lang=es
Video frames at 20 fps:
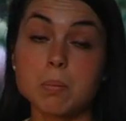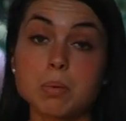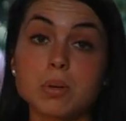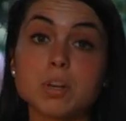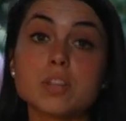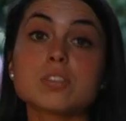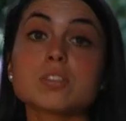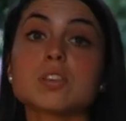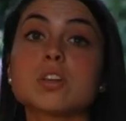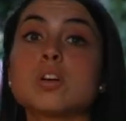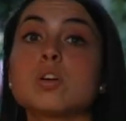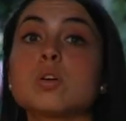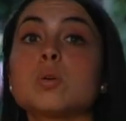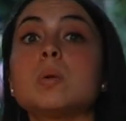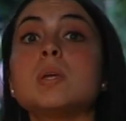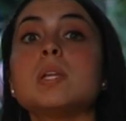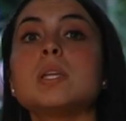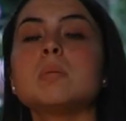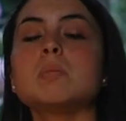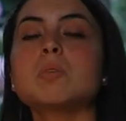por eso ahora
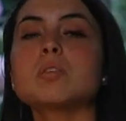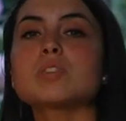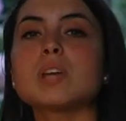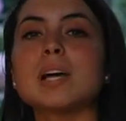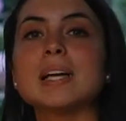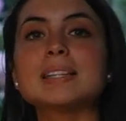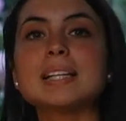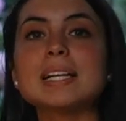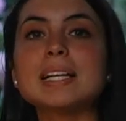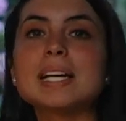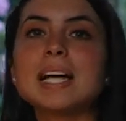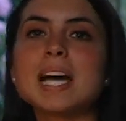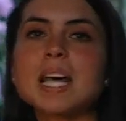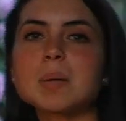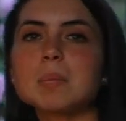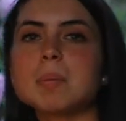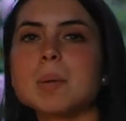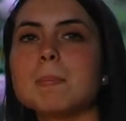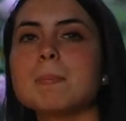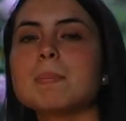nos vinimos hasta el
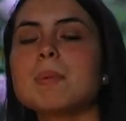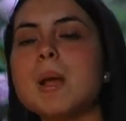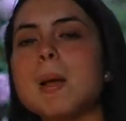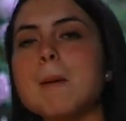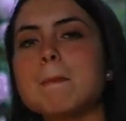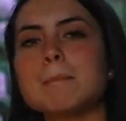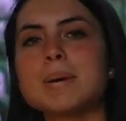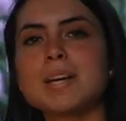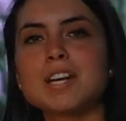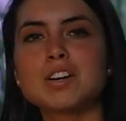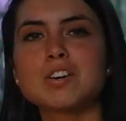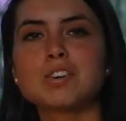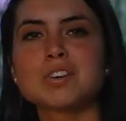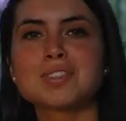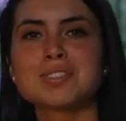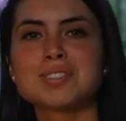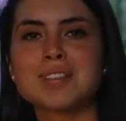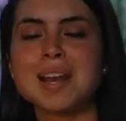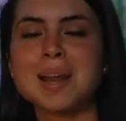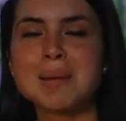Carmen para
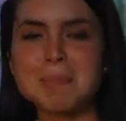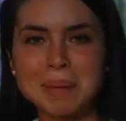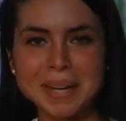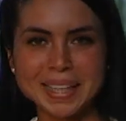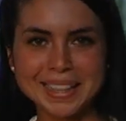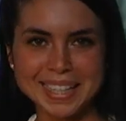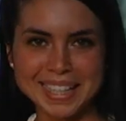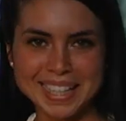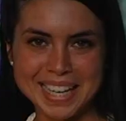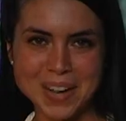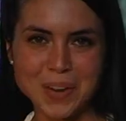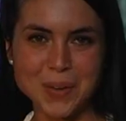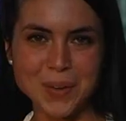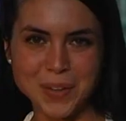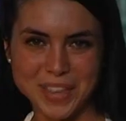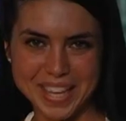conocer la parte de la